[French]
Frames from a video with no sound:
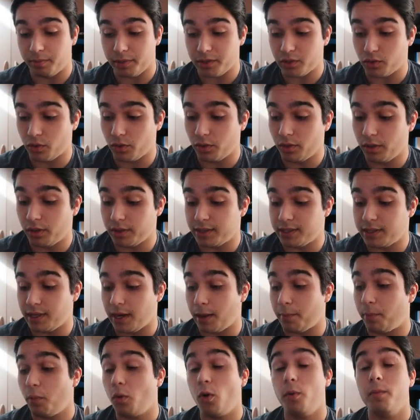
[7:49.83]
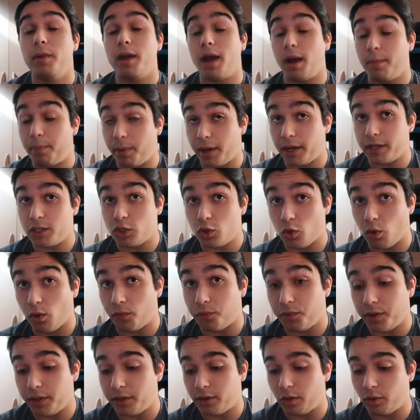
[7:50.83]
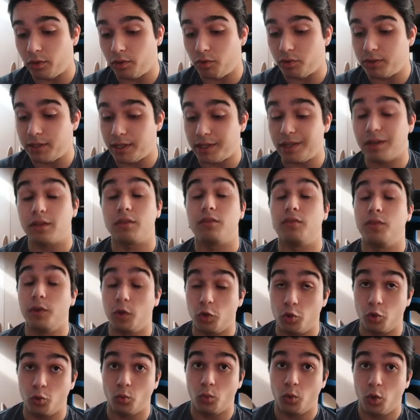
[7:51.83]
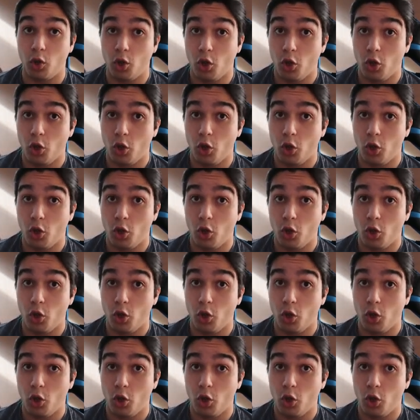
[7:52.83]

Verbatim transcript: parce que c'est la première apparition en fait de ces cartes V-Union.